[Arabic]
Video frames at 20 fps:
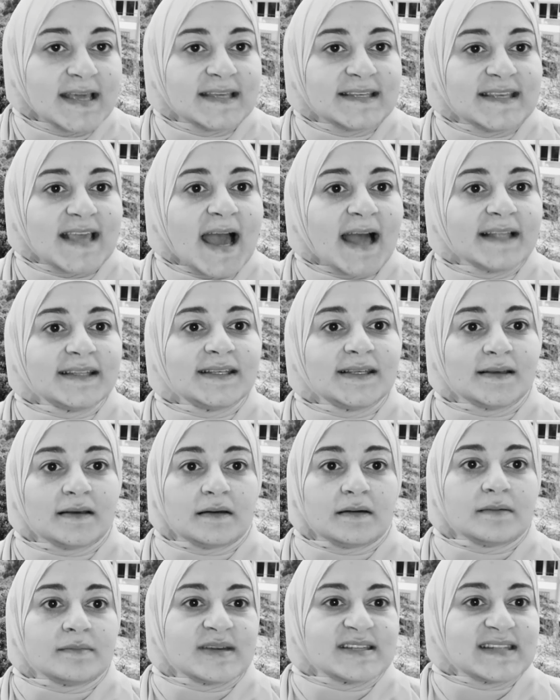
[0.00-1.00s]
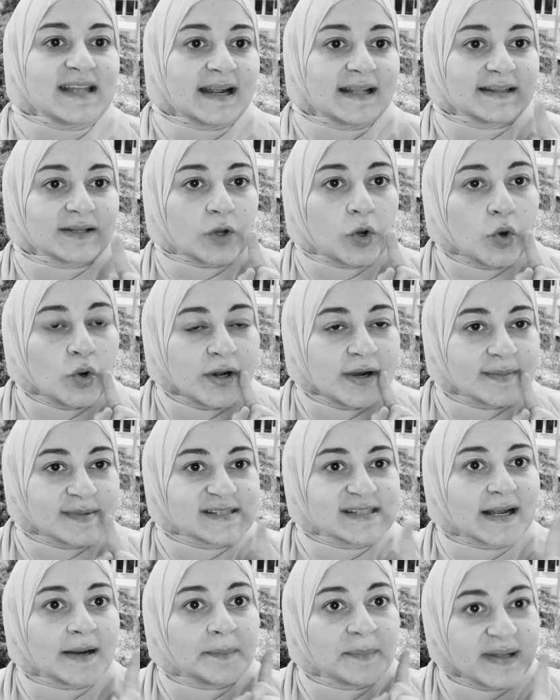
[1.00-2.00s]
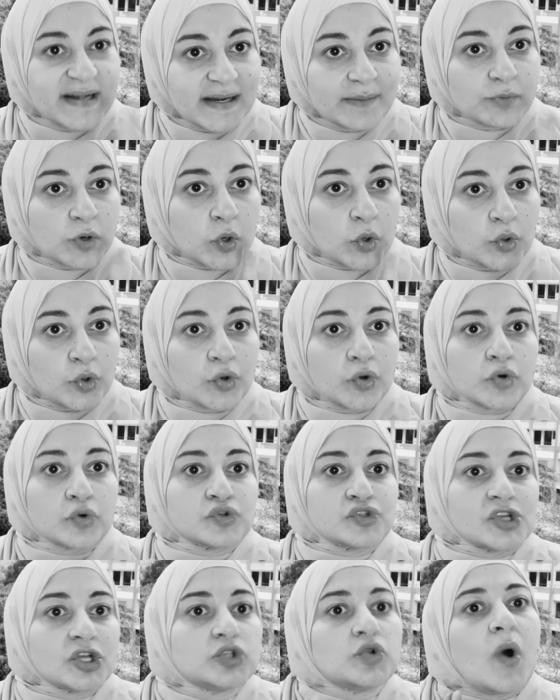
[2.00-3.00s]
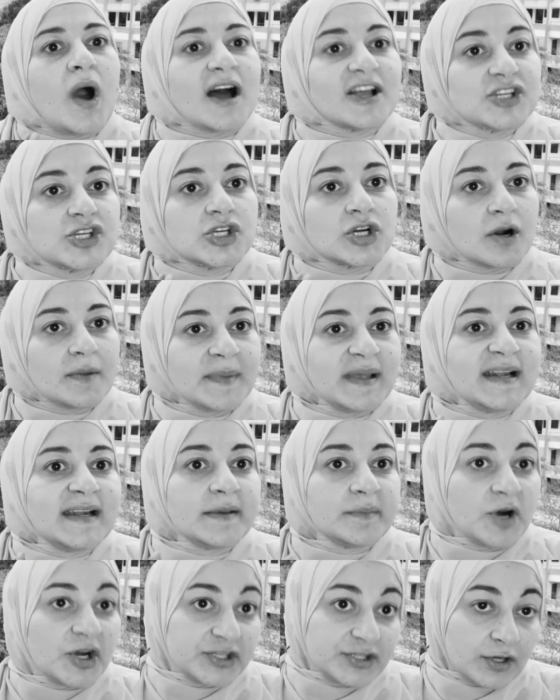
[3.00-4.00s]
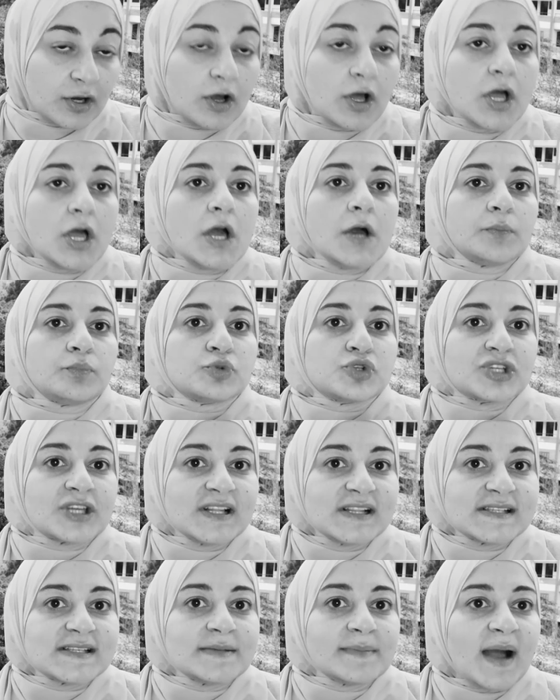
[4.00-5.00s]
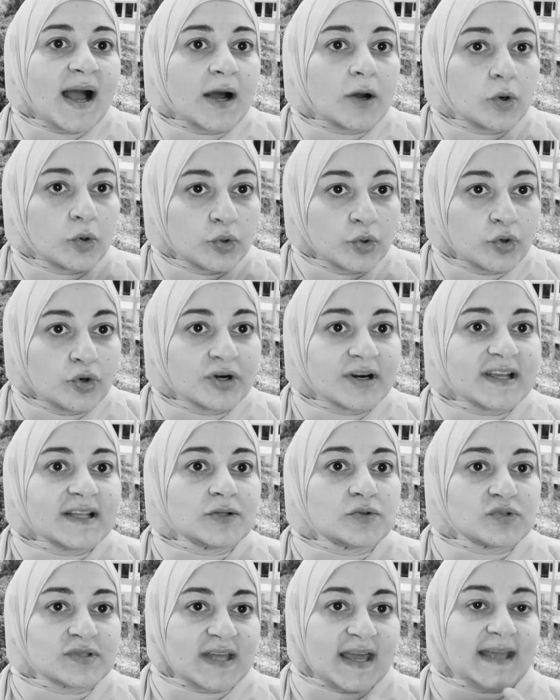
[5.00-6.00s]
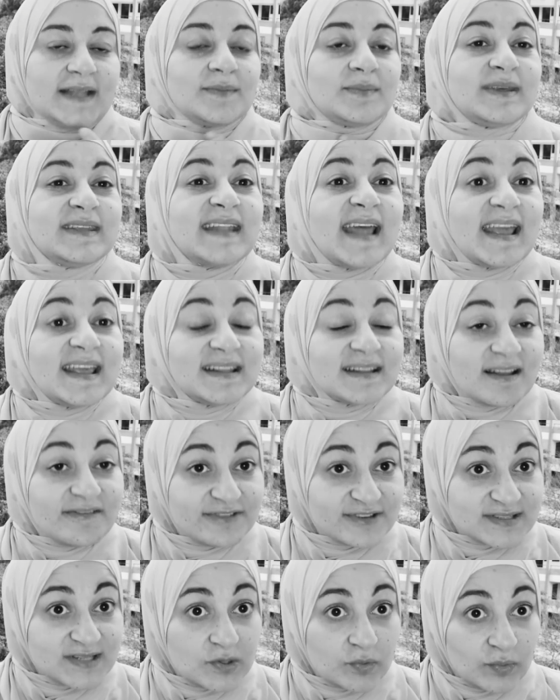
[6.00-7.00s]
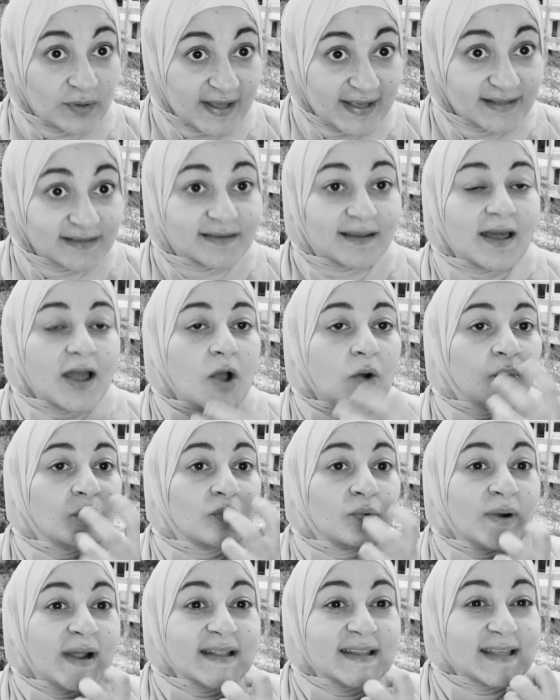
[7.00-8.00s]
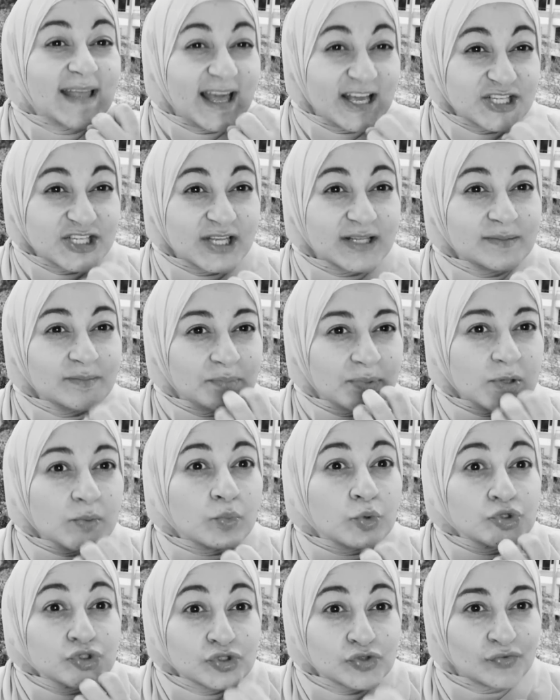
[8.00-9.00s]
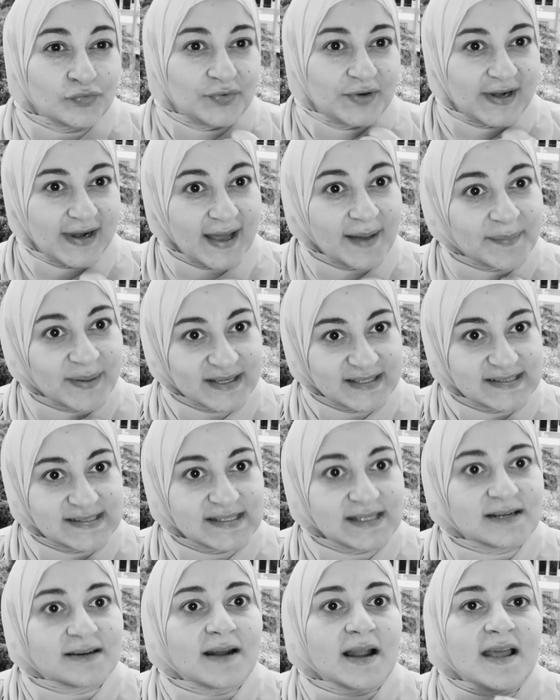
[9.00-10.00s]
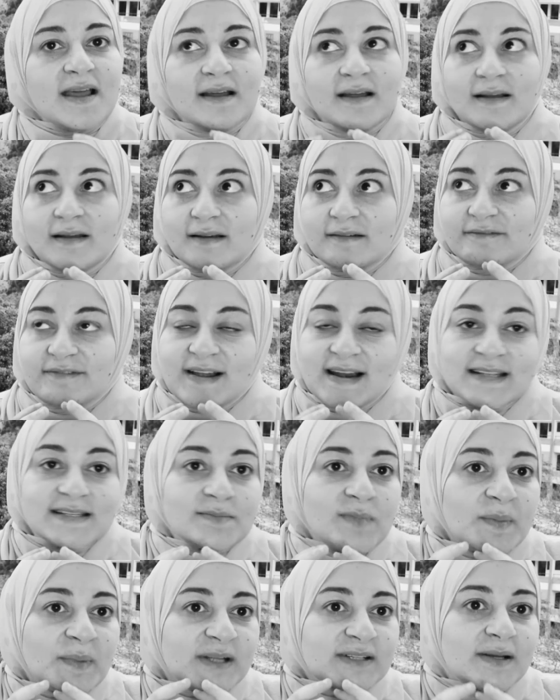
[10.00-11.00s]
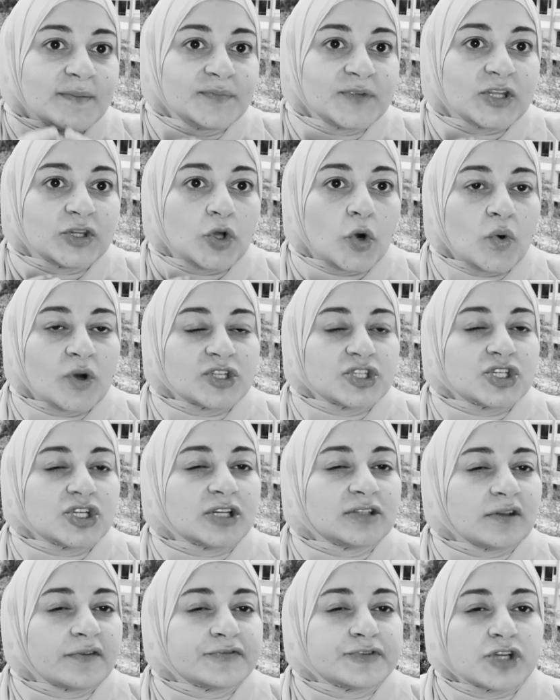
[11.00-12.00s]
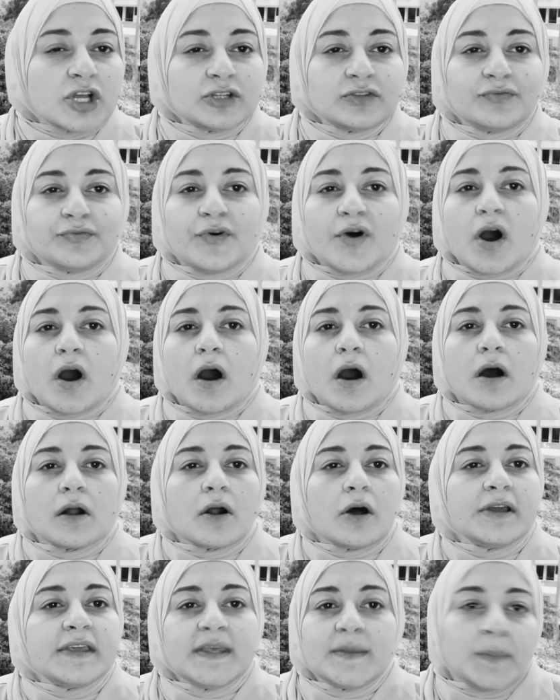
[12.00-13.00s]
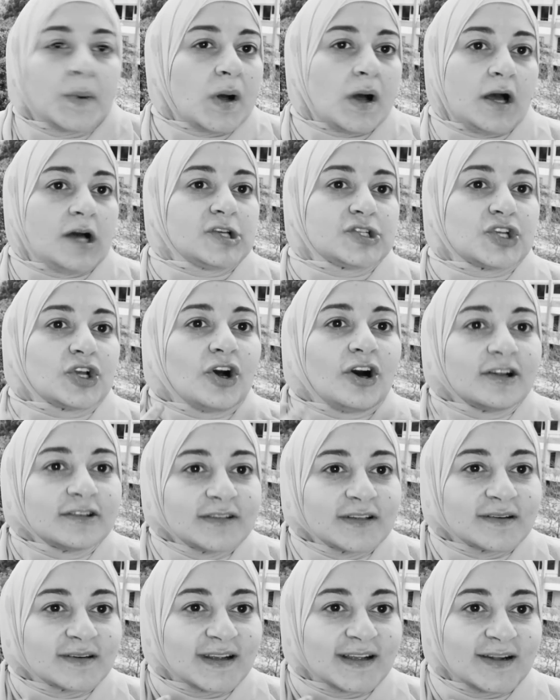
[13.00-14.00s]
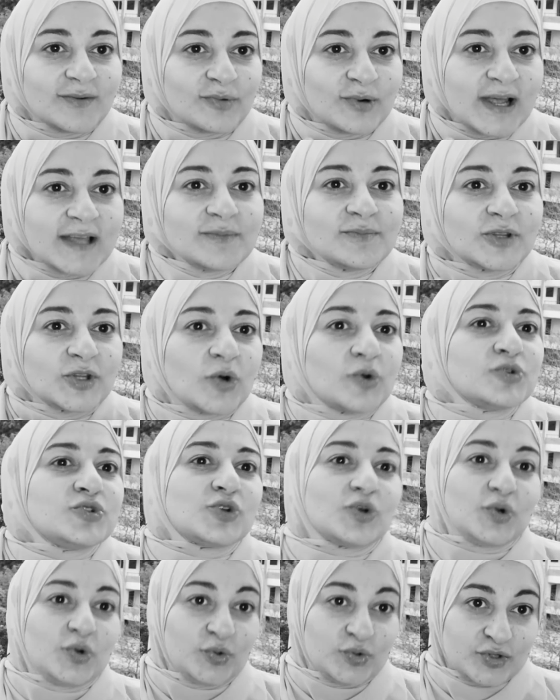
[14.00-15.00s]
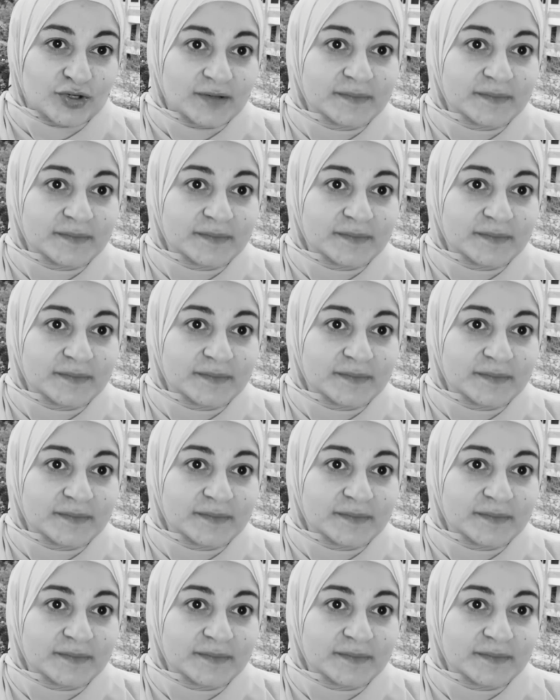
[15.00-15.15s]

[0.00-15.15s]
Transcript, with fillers: يعني آه، مثلا كل مثلا ملي من الكلور قصاده 10 ملي ميه مشكلتي مع الكلور انه ساعات بيضايق نفس الولاد والولاد عشان بيمصوا في اللعبه كتير فلازم ابقى ضامنه ان هو اتشطف شطفه رهيبه عشان خاطر الولاد ما تاخدش كلور